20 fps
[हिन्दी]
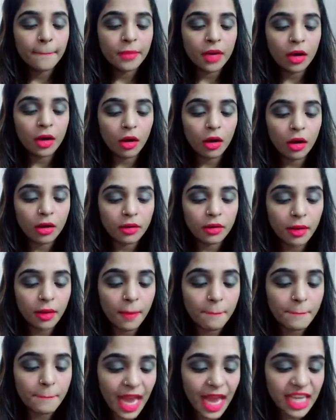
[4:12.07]
और
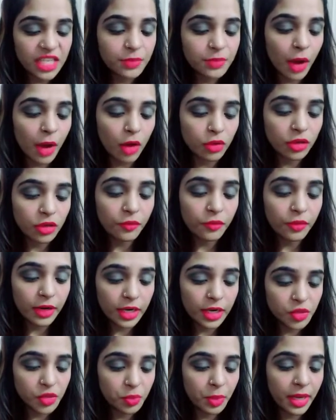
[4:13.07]
मैट पाउडर
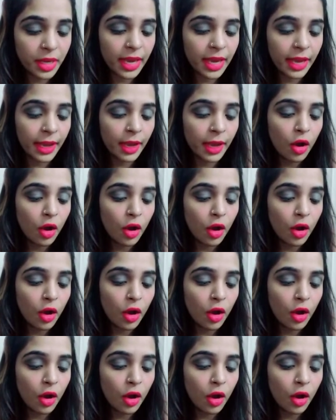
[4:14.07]
फिनिश भी है